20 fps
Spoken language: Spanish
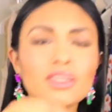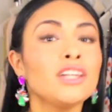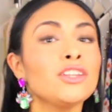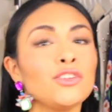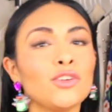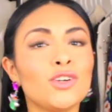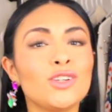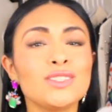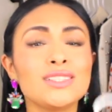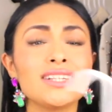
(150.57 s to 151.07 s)

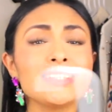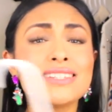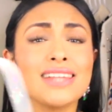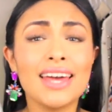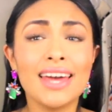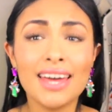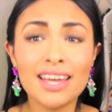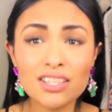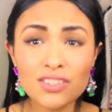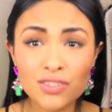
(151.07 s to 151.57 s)

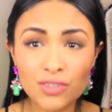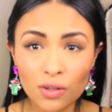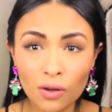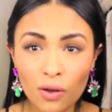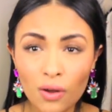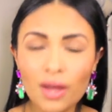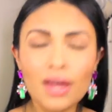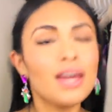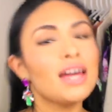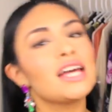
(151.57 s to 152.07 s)
Entonces
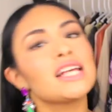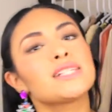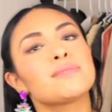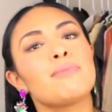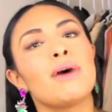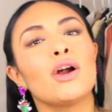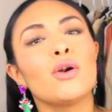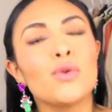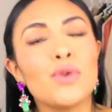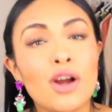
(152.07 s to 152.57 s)
esto es
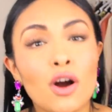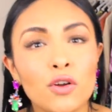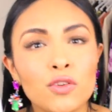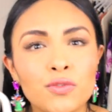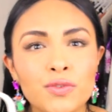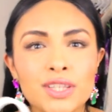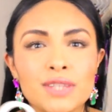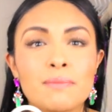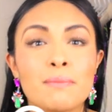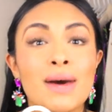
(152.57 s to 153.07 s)
para un outfit